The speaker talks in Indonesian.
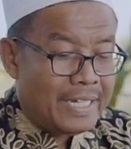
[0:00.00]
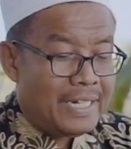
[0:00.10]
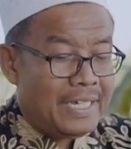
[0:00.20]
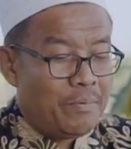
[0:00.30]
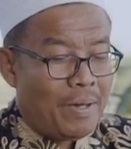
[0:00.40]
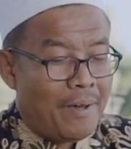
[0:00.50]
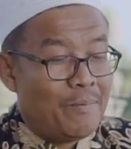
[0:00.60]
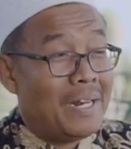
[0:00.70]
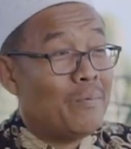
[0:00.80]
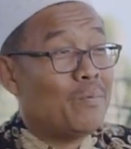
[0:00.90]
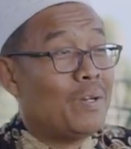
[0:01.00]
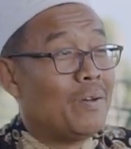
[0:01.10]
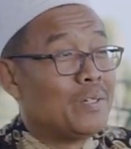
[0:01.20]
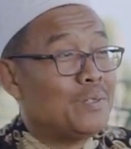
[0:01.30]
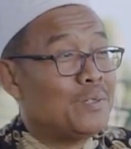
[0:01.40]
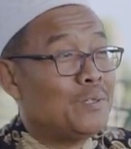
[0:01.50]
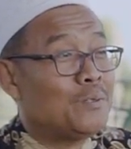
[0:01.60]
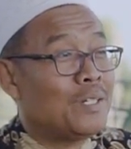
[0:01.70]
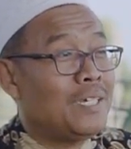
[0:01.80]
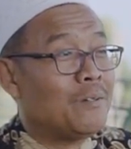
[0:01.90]
lha ngeten iki mahami
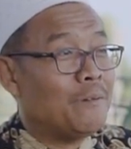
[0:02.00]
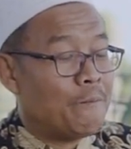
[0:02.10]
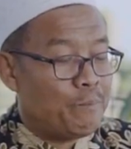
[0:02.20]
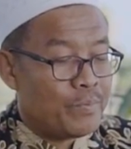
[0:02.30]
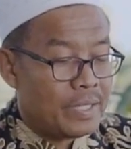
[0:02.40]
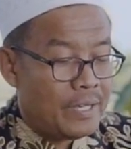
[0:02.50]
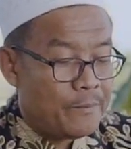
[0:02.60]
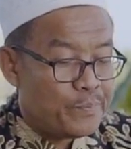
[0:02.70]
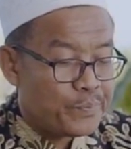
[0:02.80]
susu keliru nggih